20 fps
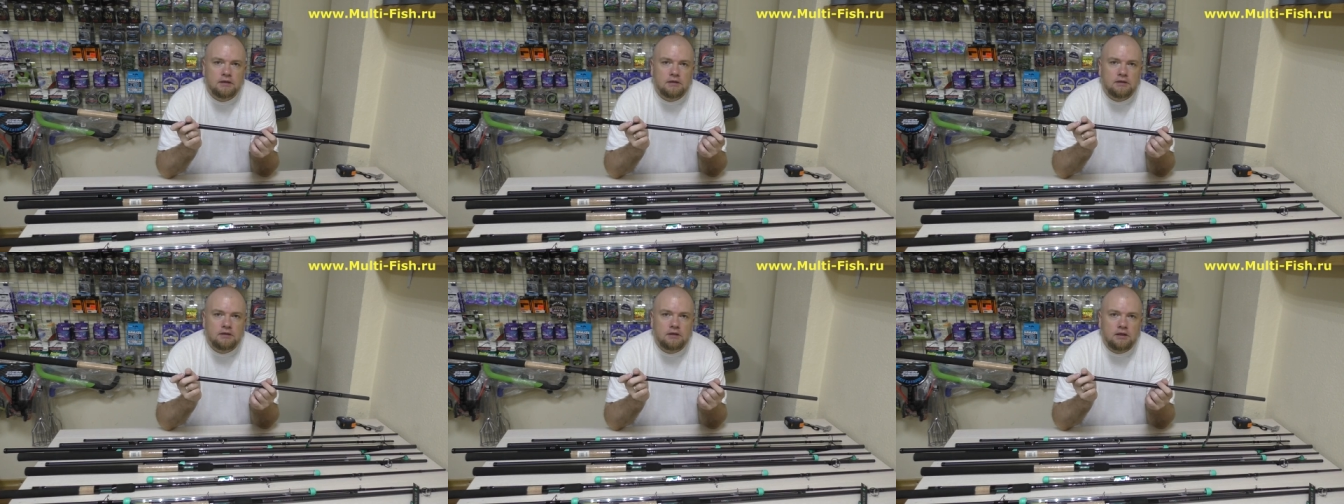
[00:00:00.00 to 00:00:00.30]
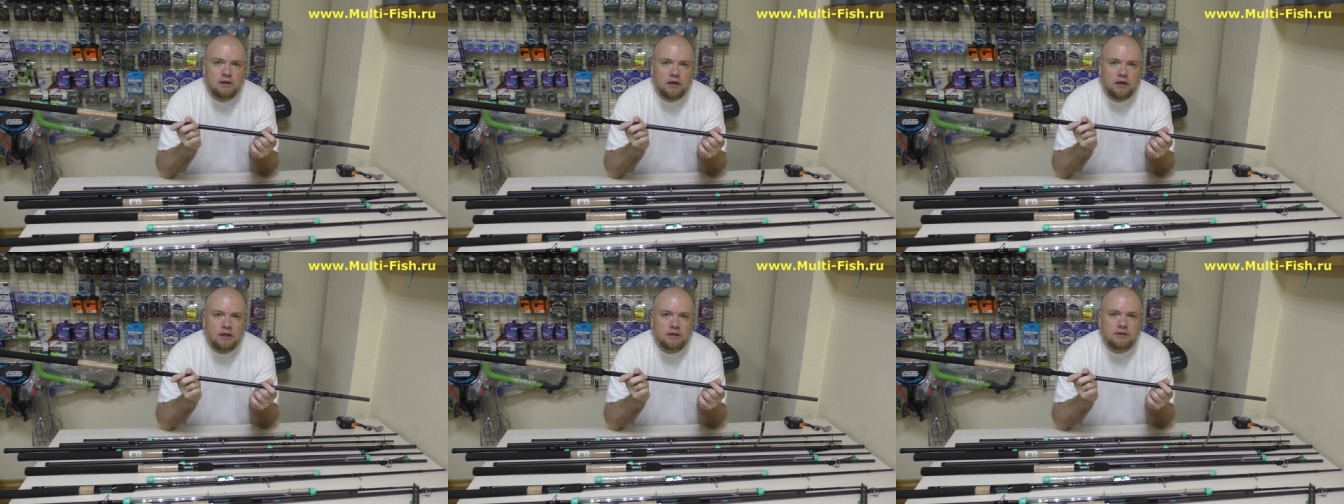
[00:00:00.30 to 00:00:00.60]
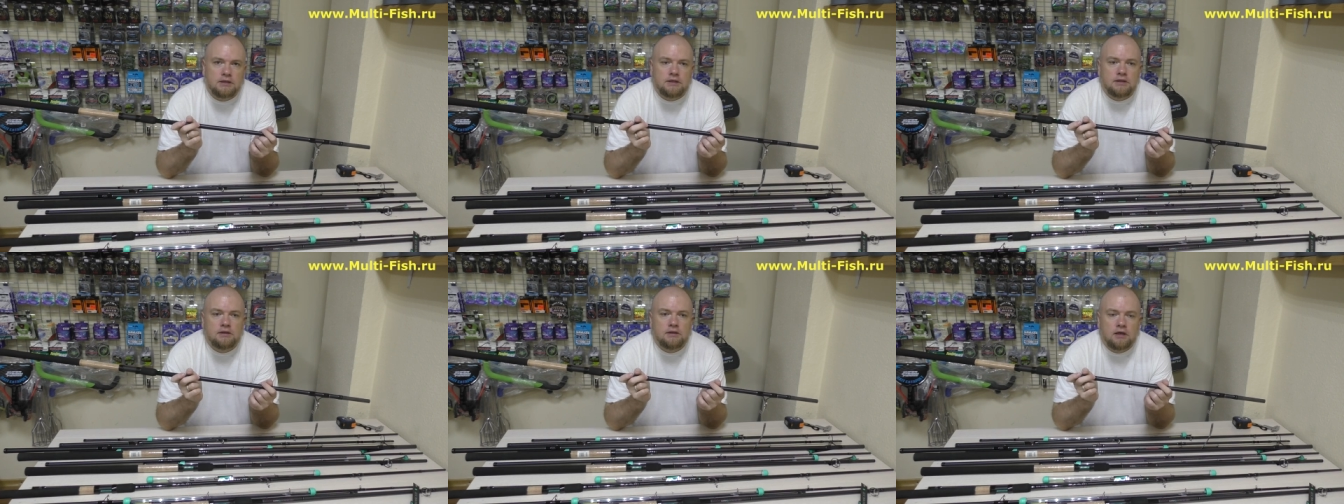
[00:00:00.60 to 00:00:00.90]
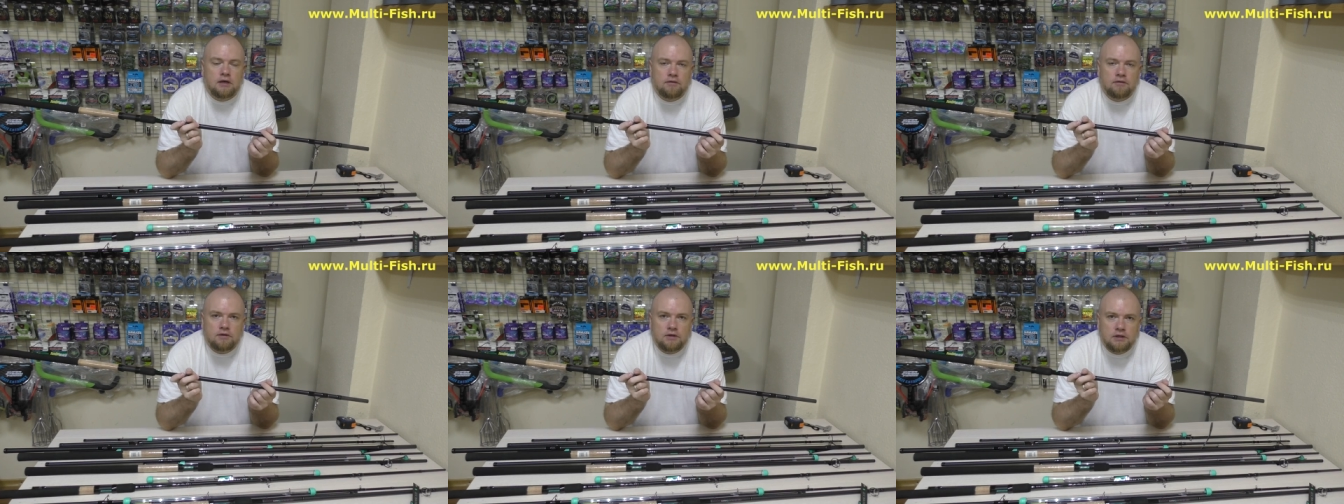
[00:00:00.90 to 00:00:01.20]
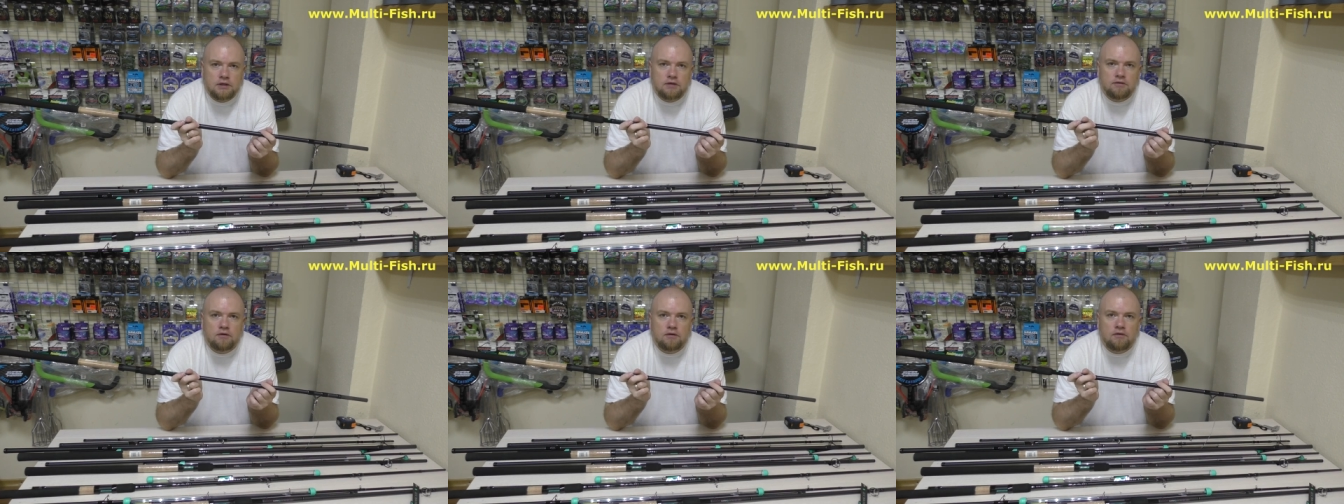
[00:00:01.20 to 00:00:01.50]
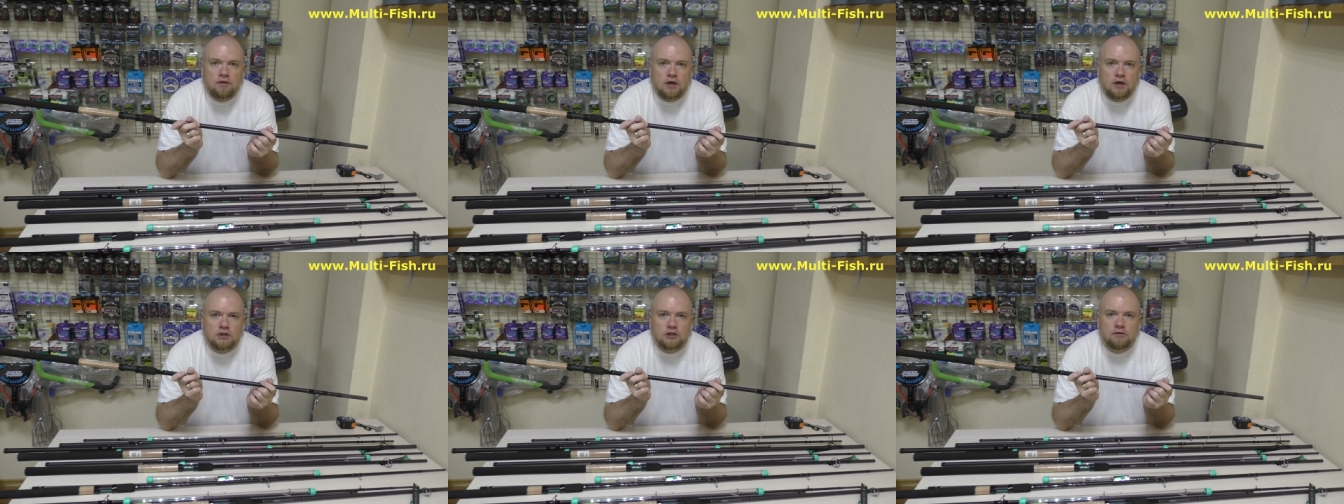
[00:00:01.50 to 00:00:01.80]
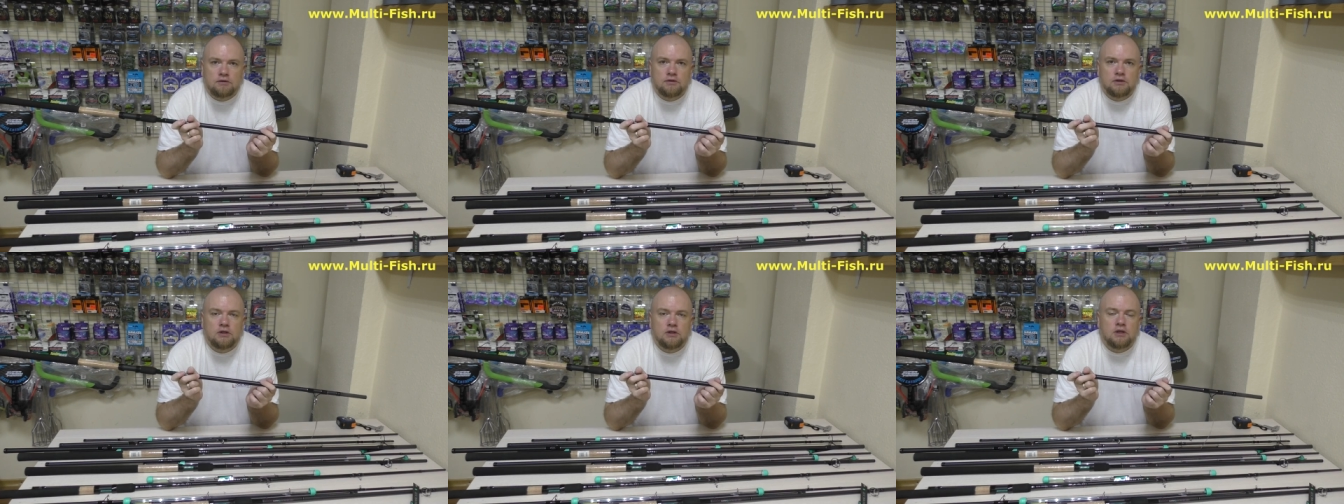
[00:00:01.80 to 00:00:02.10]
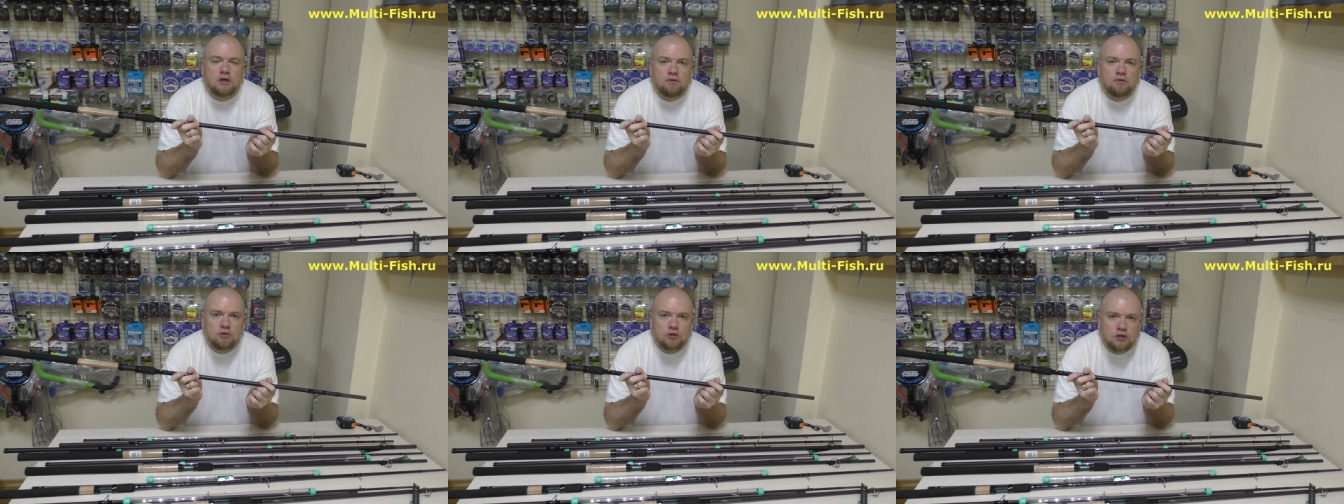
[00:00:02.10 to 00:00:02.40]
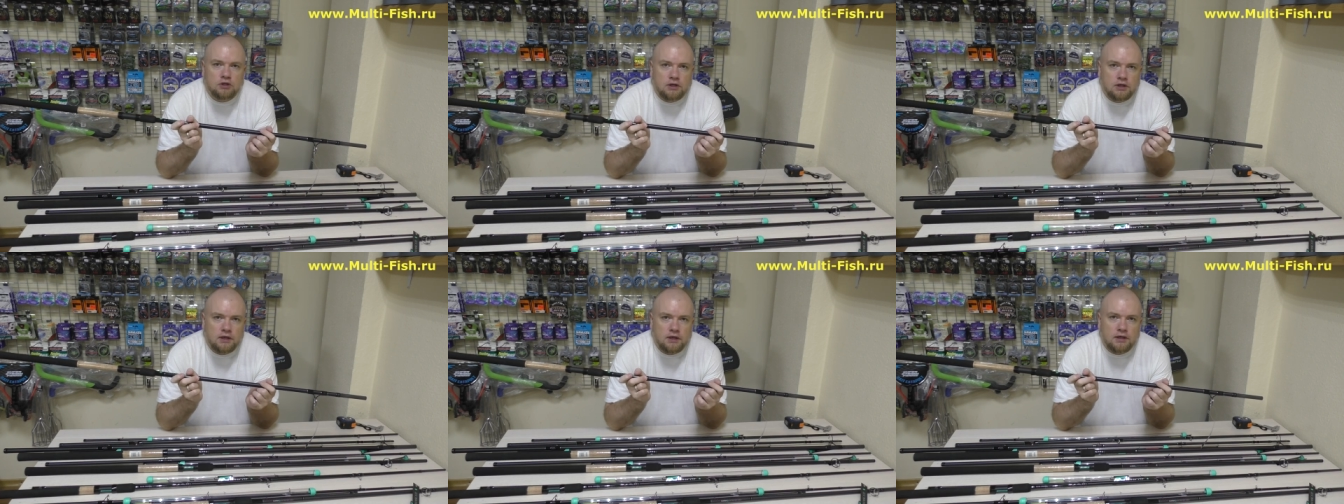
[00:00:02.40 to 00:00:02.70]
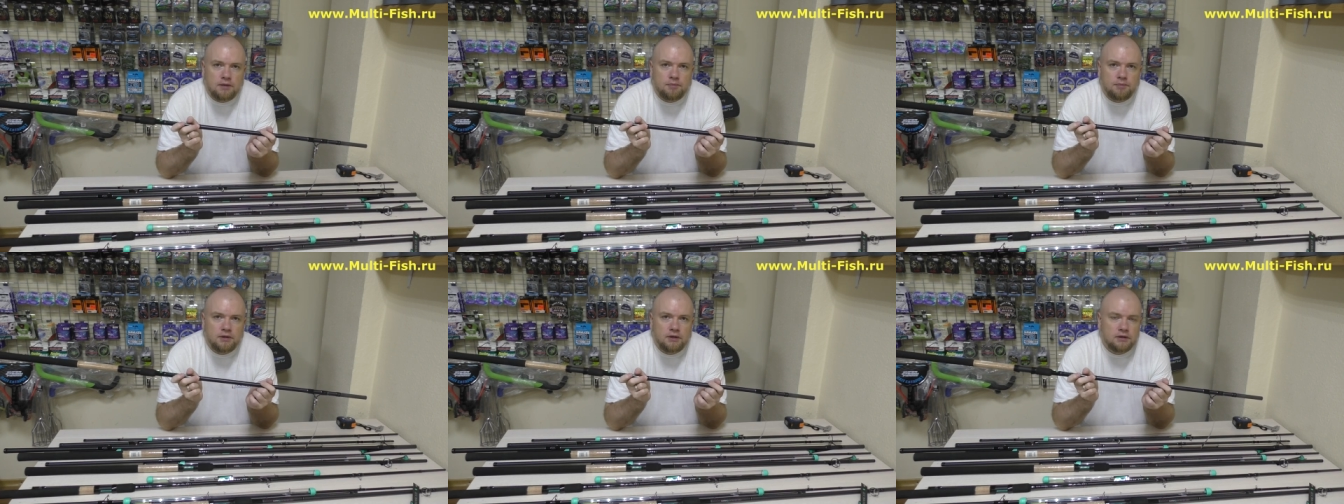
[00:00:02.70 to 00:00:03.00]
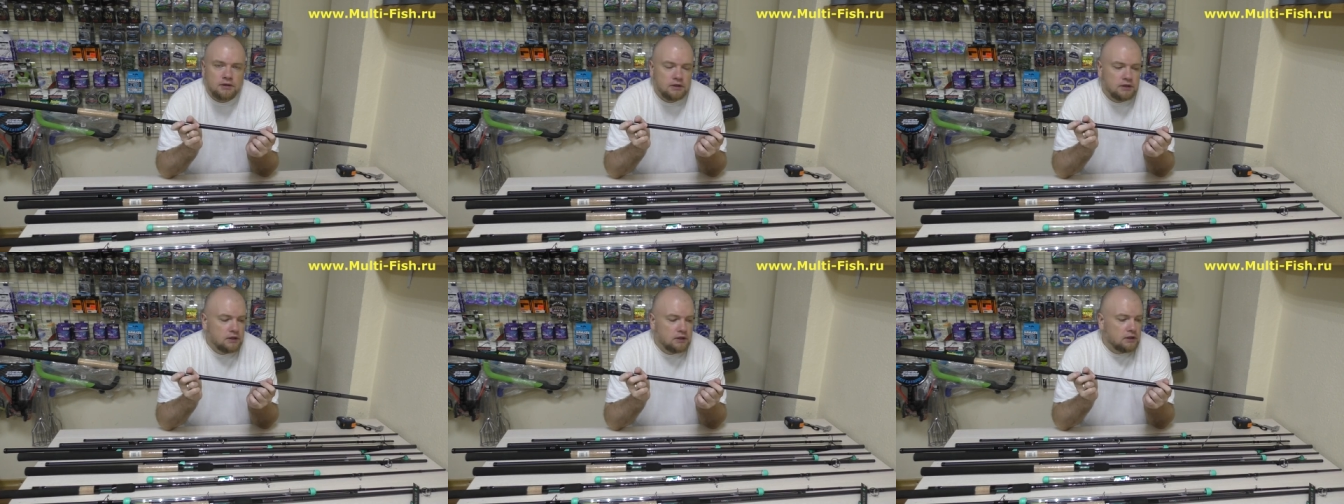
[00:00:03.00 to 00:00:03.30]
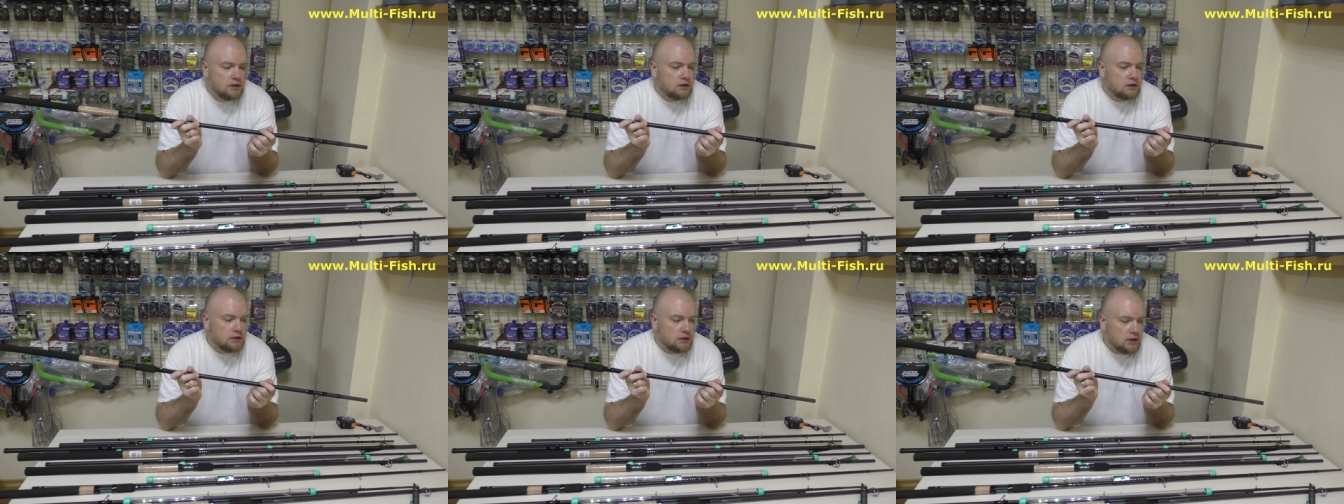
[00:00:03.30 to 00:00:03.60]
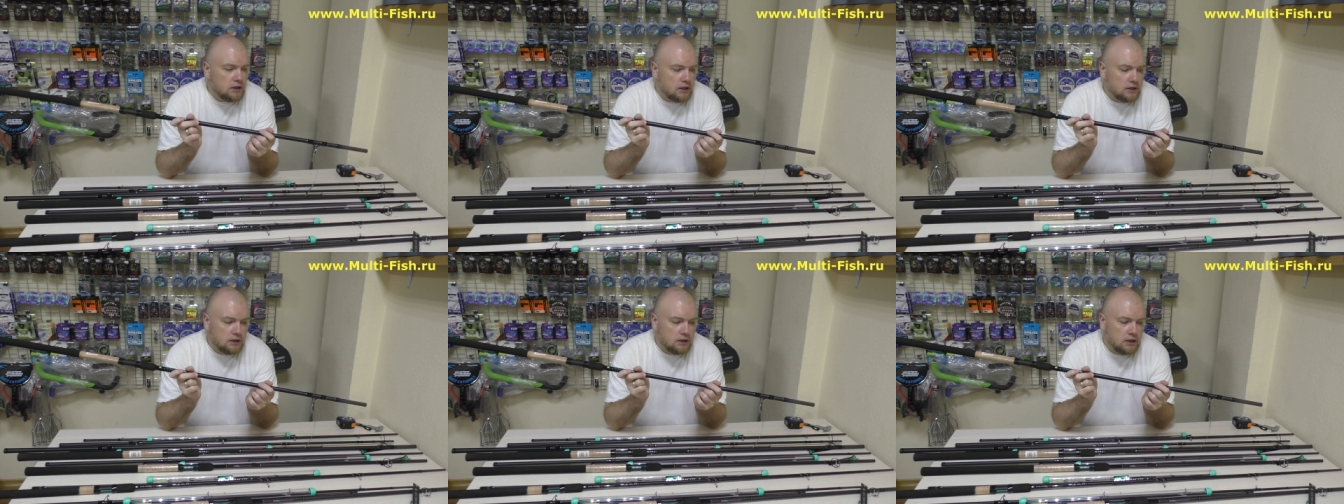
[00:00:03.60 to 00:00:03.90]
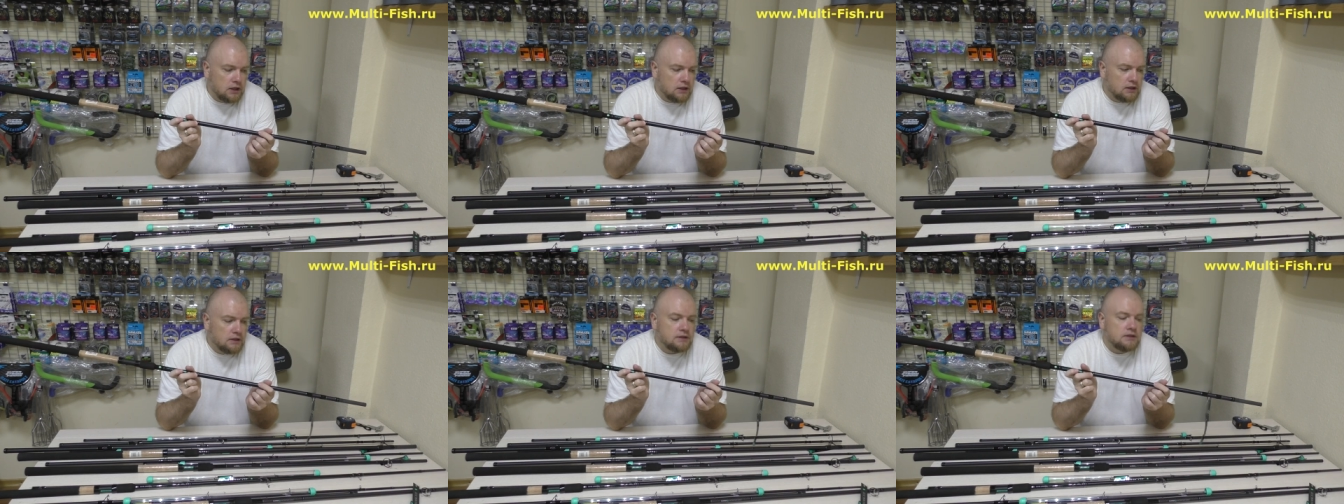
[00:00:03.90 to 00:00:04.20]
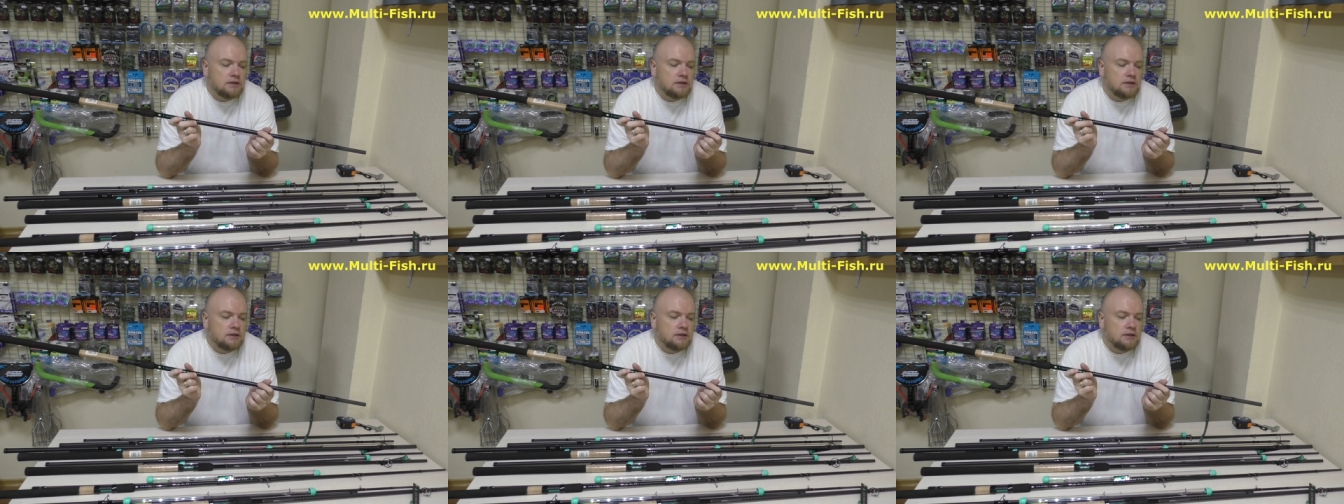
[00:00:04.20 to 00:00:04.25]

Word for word: для силовых вываживаний того же карпа, и так далее.